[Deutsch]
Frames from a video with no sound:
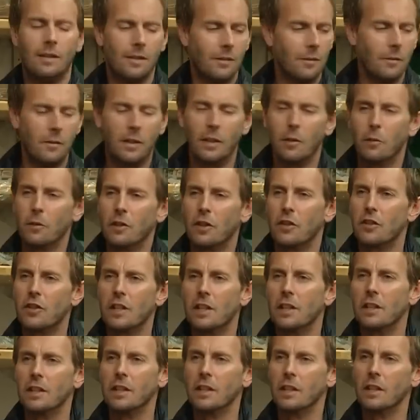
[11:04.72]
Wir unterstellen
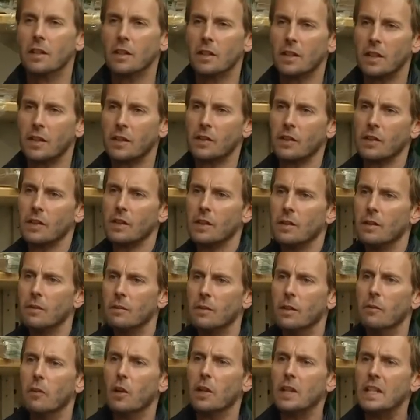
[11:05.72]
Ihnen gar nichts. Wir
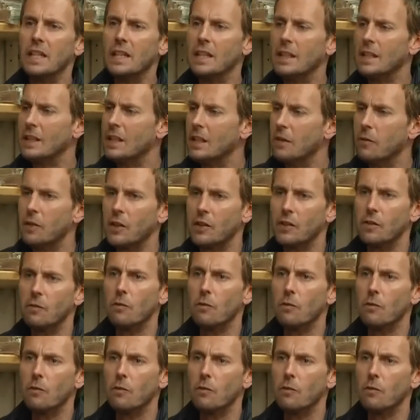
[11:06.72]
wollen lediglich wissen,